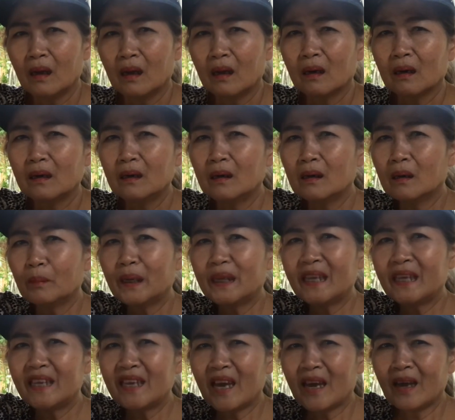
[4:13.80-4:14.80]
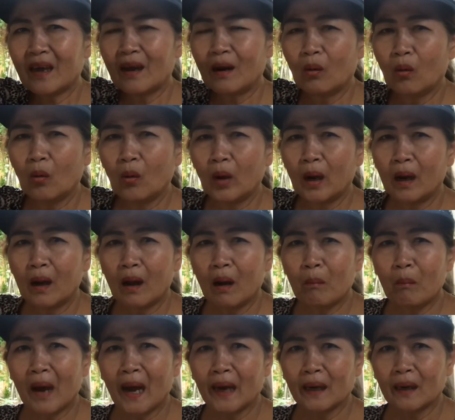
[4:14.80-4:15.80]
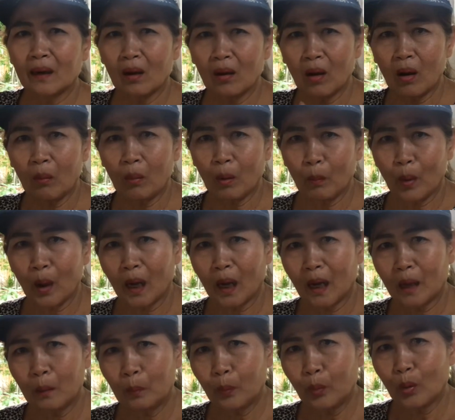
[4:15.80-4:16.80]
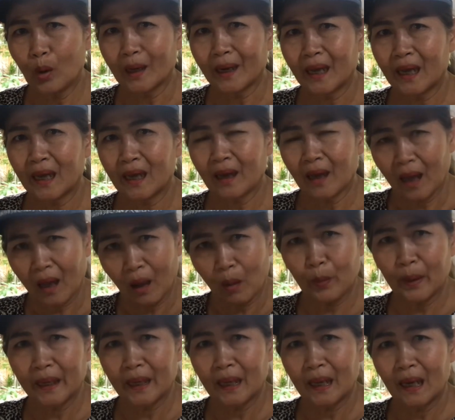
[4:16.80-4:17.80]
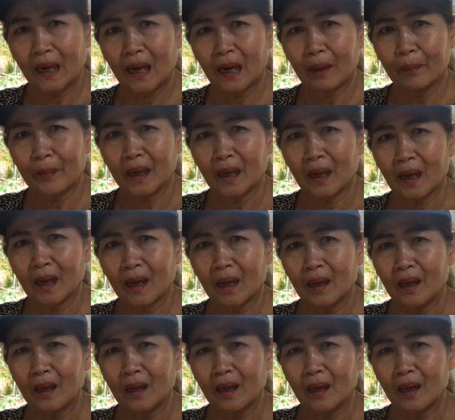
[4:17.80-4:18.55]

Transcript: เกลือไม่ได้ใหญ่โรยรอบบ้านเขาเขาบอกป้องกันปวกได้ค่ะ เอาเป็นเคล็ดลับนะคะ